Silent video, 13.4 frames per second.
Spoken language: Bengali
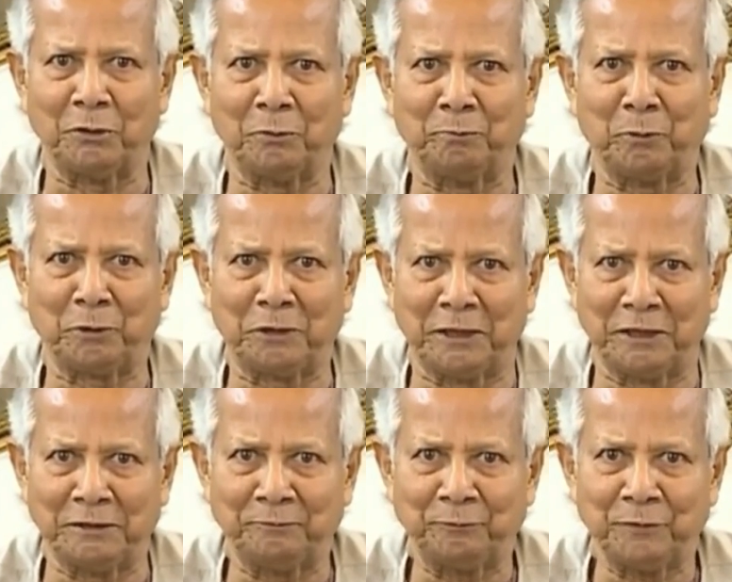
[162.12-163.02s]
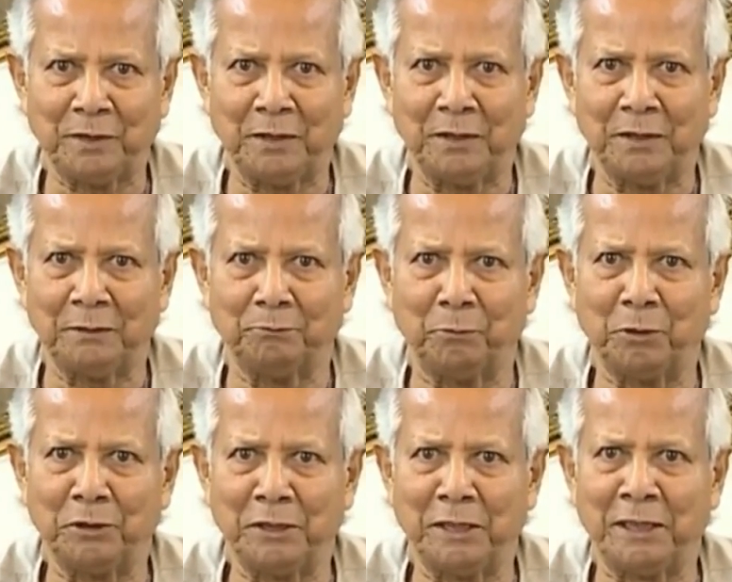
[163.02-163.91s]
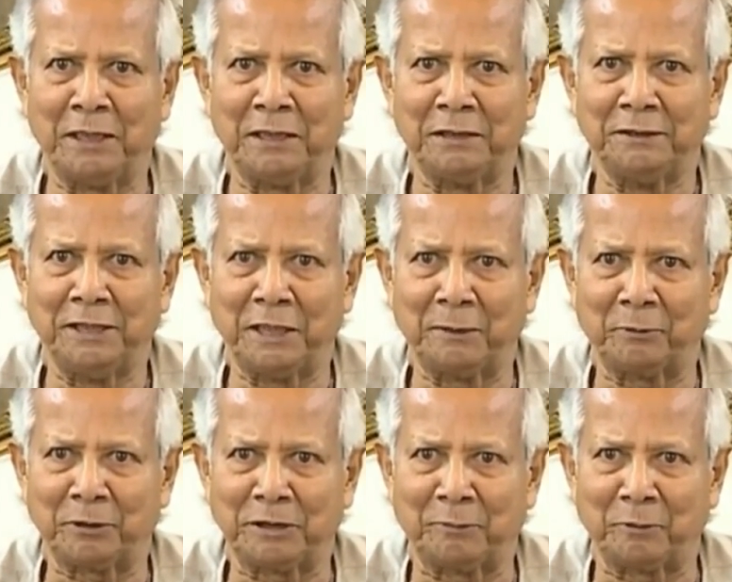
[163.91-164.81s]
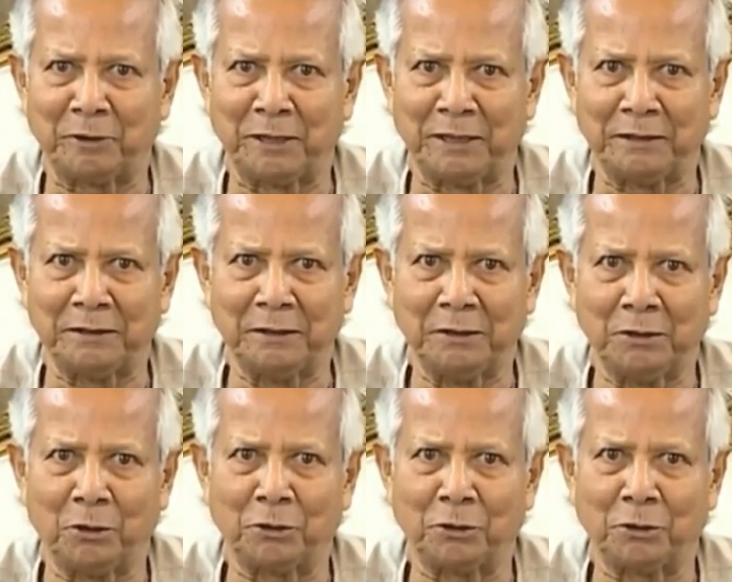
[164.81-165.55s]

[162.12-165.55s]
হওয়া গণ অভ্যুত্থান বন্যা নিরাপত্তা প্রদান